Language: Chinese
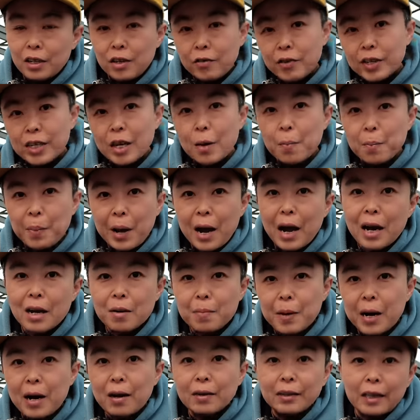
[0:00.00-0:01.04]
因为咱们拍着
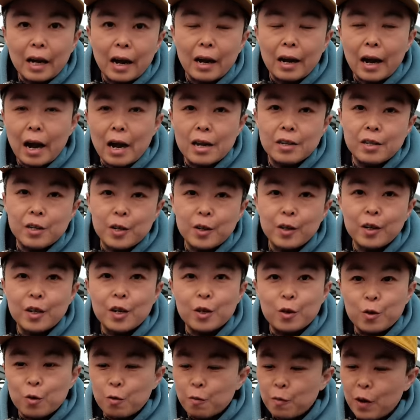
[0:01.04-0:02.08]
拍着太开心
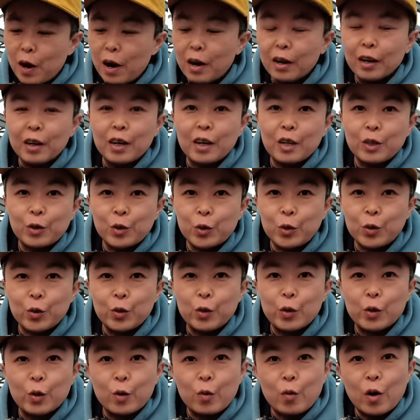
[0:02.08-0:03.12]
了，就忘了
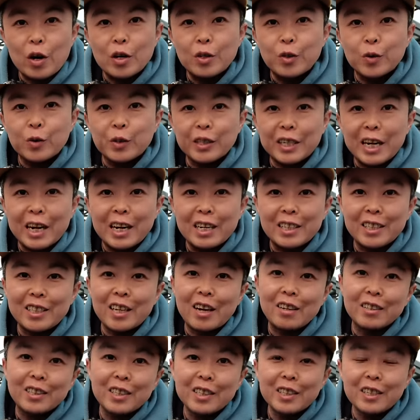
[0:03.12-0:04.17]
去关注这个
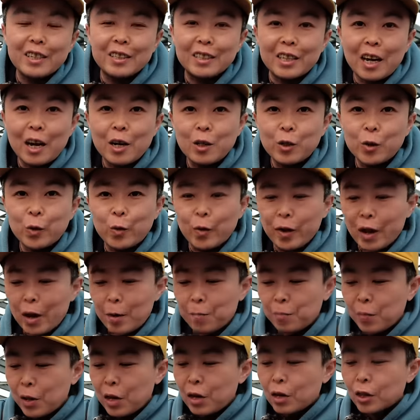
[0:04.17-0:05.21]
相机的参数了。
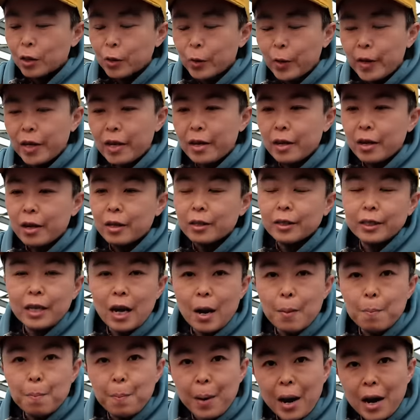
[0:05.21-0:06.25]
所以
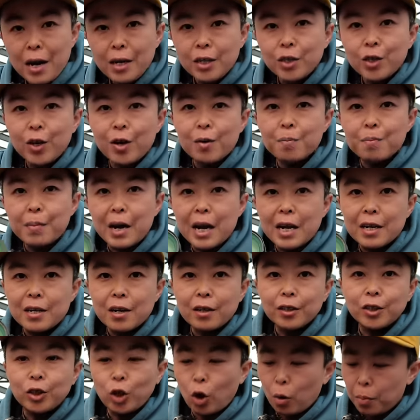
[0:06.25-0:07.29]
在拍摄每一
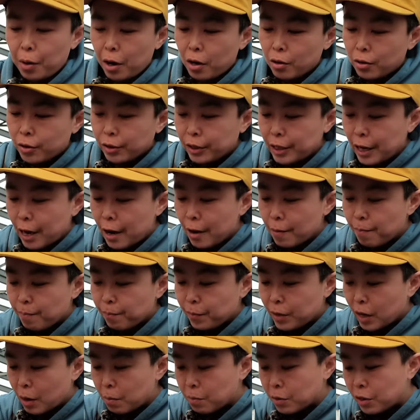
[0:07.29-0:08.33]
张照片之前，
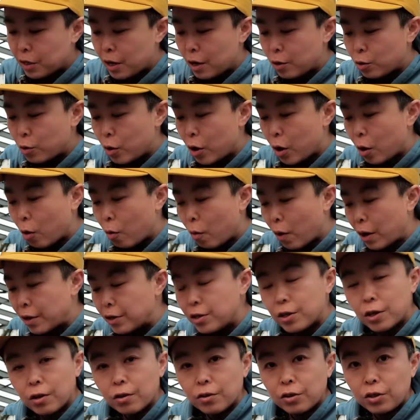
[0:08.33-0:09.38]
咱们先对环
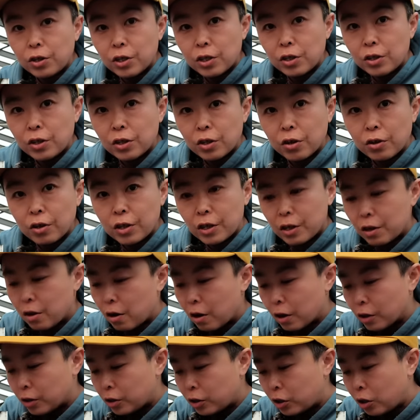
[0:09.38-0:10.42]
境进行一
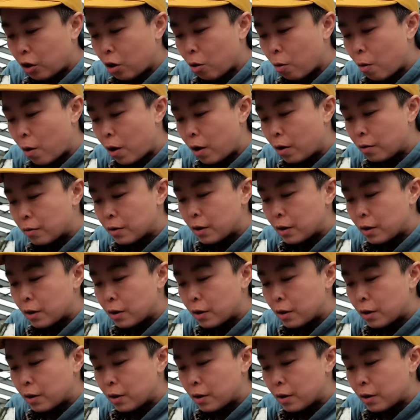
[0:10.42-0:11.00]
个测光。